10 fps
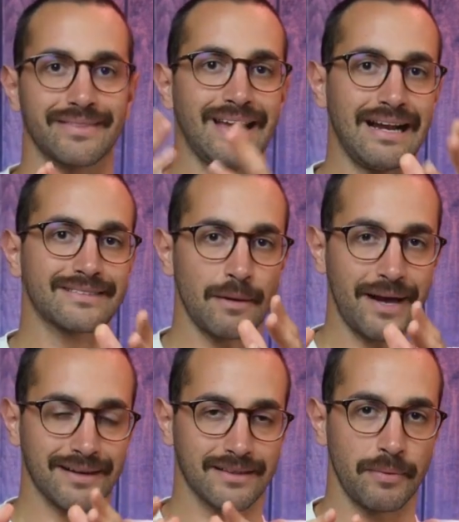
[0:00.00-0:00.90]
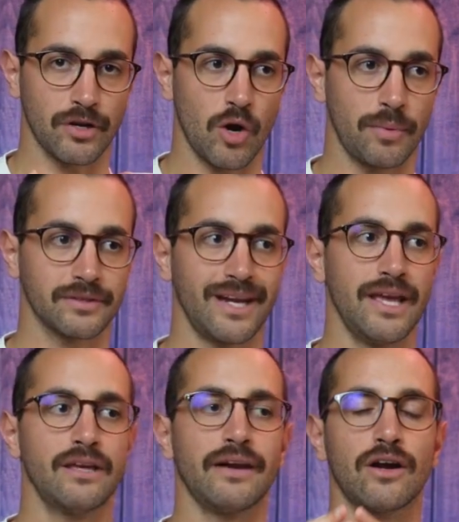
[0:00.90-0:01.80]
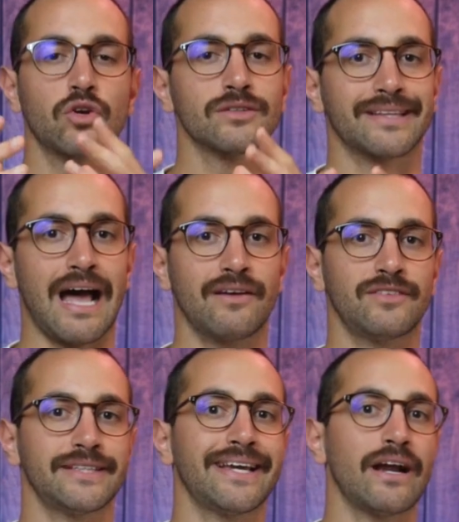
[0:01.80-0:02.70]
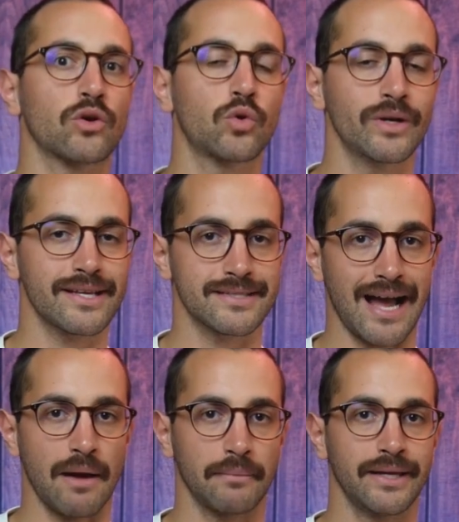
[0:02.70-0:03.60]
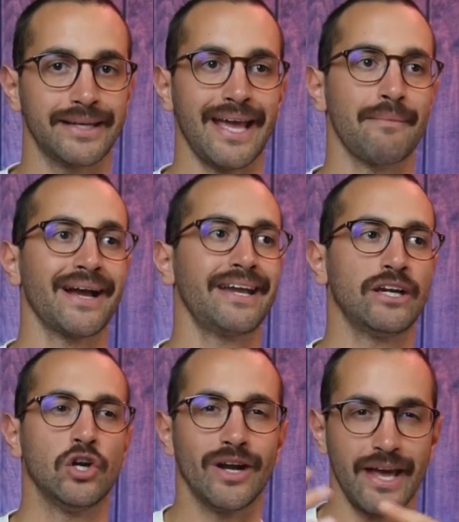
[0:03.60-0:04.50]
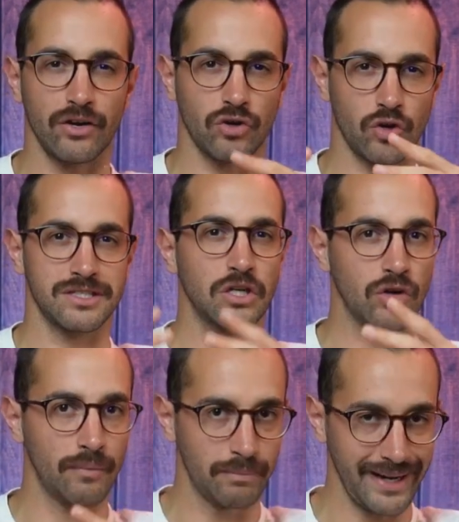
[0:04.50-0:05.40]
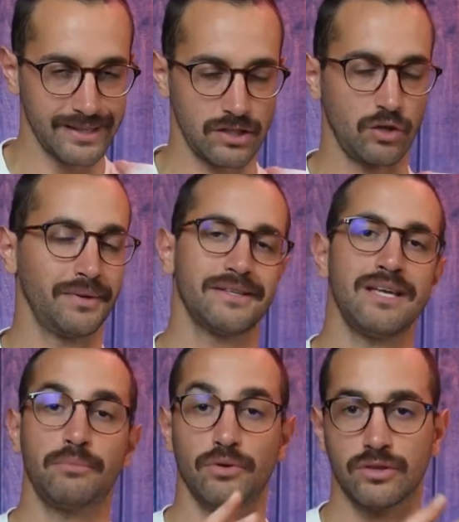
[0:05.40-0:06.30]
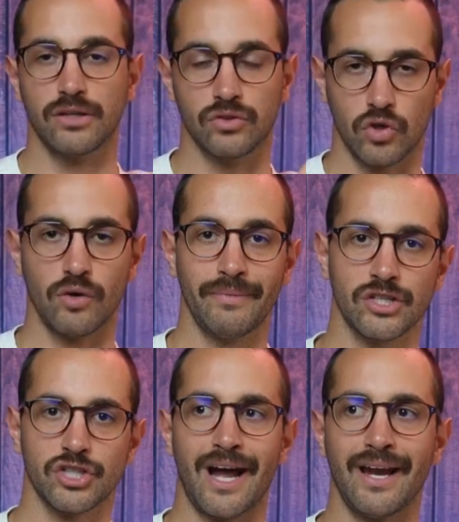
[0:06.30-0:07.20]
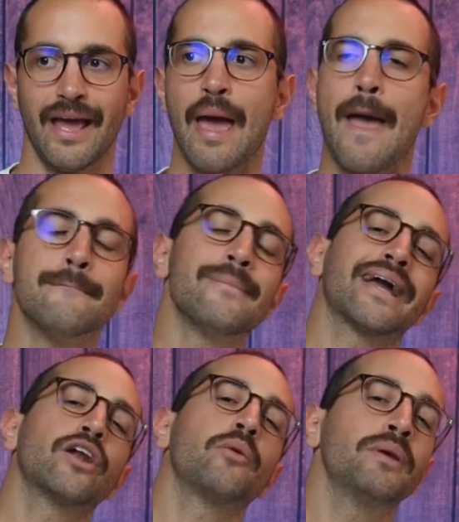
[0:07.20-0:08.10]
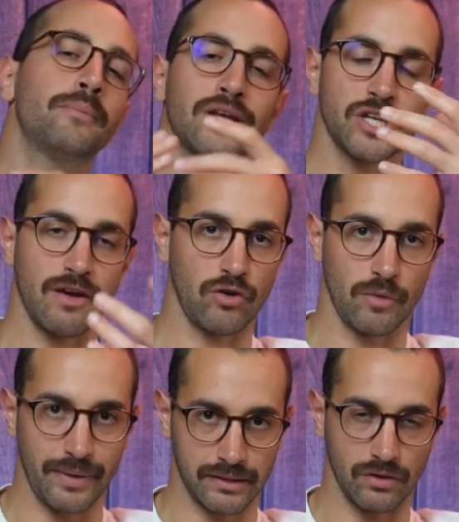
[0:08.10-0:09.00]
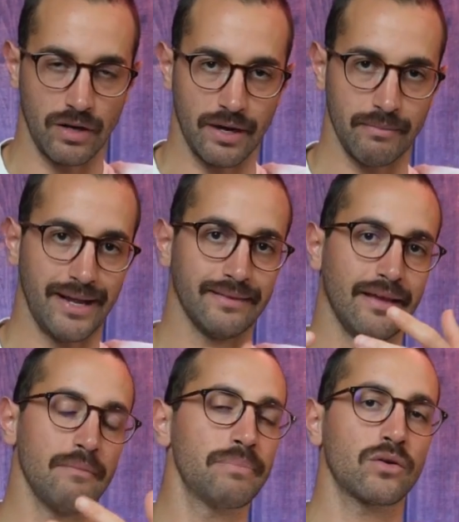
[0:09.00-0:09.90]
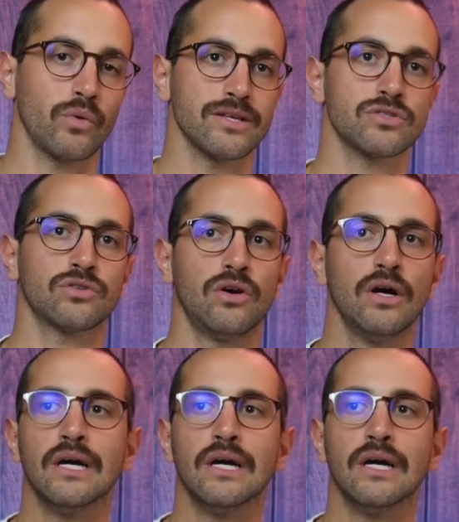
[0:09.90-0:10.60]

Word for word: Dall'altra parte però potrei raccontarvi di alcuni esami che magari non erano così complessi come ad esempio diritto commerciale ma che non mi piacevano particolarmente per questo